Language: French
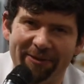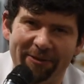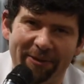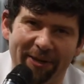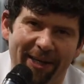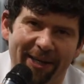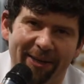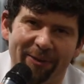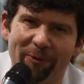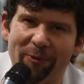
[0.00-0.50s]

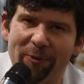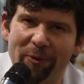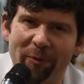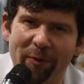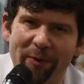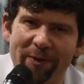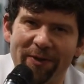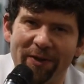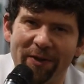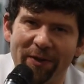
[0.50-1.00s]
voilà, donc je
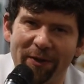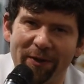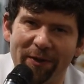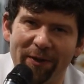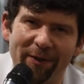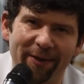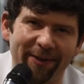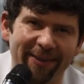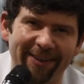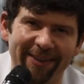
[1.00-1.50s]
pense qu'on
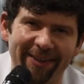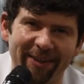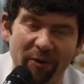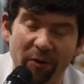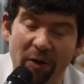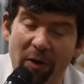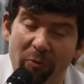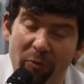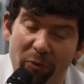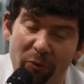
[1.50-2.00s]

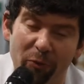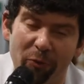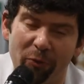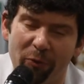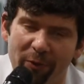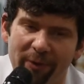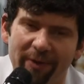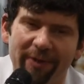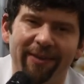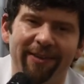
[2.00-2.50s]
on a
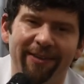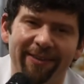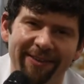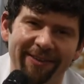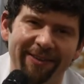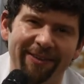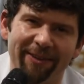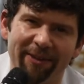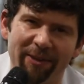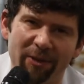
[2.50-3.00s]
pu
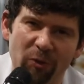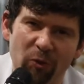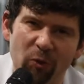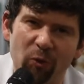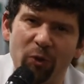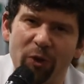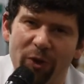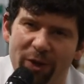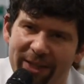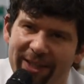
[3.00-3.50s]

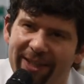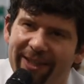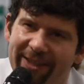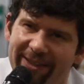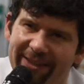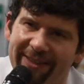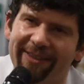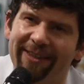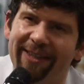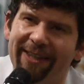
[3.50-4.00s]
toucher
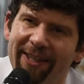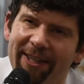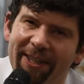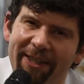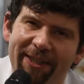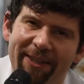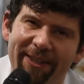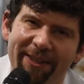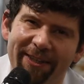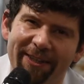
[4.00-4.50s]

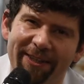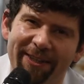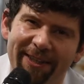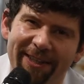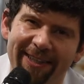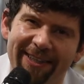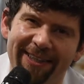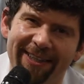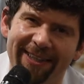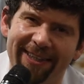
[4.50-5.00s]

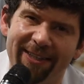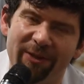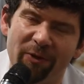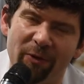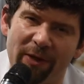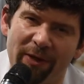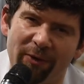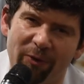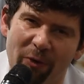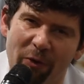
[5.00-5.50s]
les,
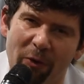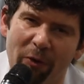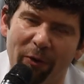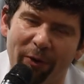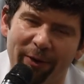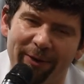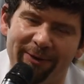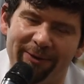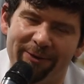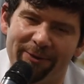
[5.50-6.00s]

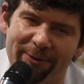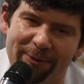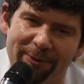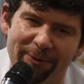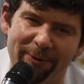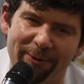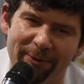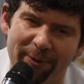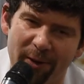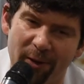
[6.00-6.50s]
donateurs,
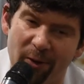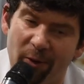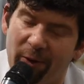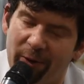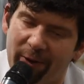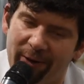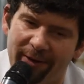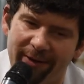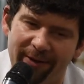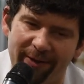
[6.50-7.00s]
de
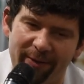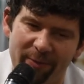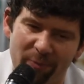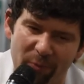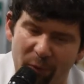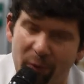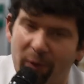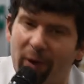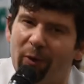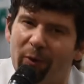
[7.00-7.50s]
leur
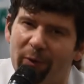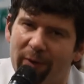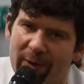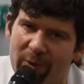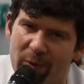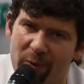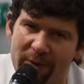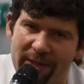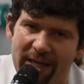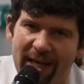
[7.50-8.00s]
montrer notre
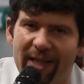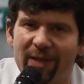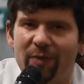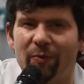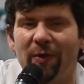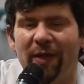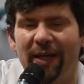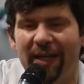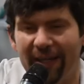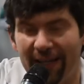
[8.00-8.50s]

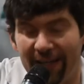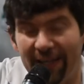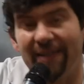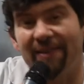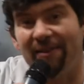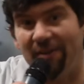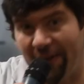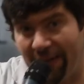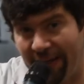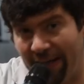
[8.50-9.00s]
enthousiasme et
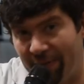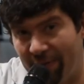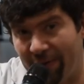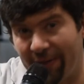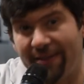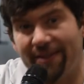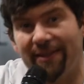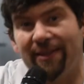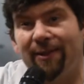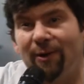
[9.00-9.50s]
de les
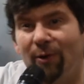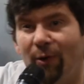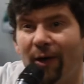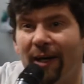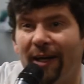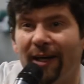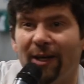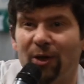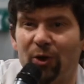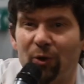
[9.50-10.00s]
remercier de leur
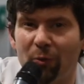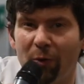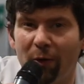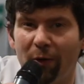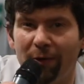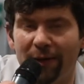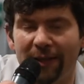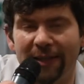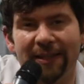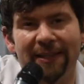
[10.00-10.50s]

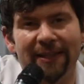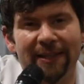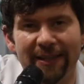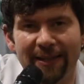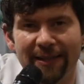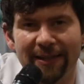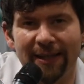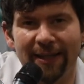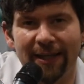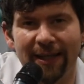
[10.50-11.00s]
engagement
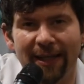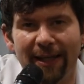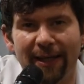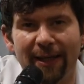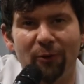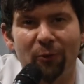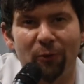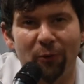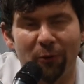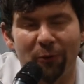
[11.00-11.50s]
euh,
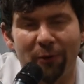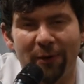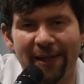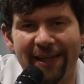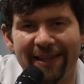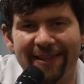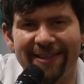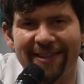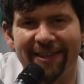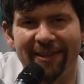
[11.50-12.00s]
la lutte contre le
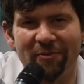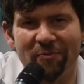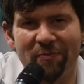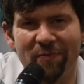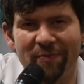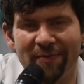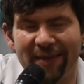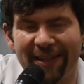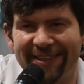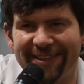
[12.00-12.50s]
cancer.
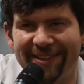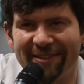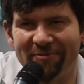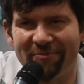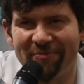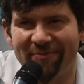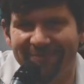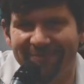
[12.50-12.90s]
Merci.